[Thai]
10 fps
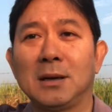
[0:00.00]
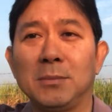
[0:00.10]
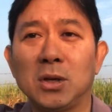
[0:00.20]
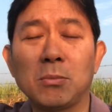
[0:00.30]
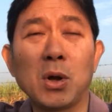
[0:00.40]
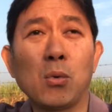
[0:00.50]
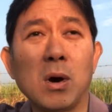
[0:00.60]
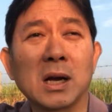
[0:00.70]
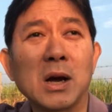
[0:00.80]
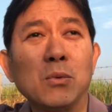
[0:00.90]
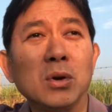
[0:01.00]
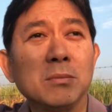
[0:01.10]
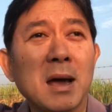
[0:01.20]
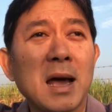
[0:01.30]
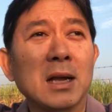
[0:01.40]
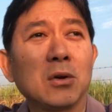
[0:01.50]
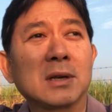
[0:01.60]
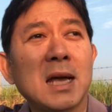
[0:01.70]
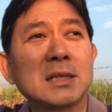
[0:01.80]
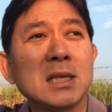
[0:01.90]
ไม่ต้องไปห่วงกังวลมาก ลด
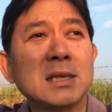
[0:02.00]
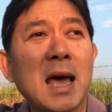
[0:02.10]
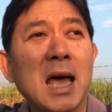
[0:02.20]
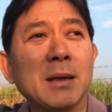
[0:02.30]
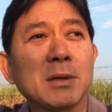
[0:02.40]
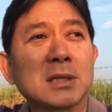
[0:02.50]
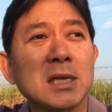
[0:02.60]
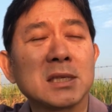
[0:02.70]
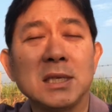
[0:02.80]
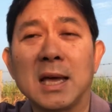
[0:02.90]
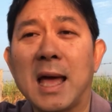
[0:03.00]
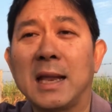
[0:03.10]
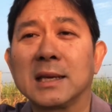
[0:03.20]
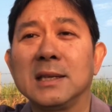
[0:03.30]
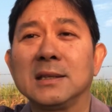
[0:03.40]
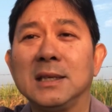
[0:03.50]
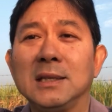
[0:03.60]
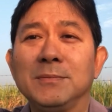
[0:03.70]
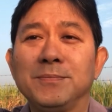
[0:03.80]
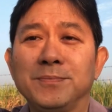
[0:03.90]
ค่าใช้จ่ายปัจจัยเสียอาหารการกิ
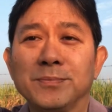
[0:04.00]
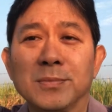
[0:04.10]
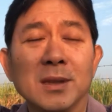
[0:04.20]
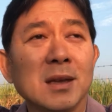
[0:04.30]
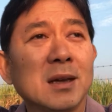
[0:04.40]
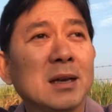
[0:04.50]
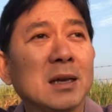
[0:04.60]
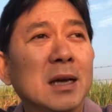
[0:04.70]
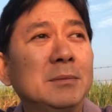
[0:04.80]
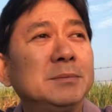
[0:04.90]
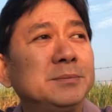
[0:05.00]
นนะครับ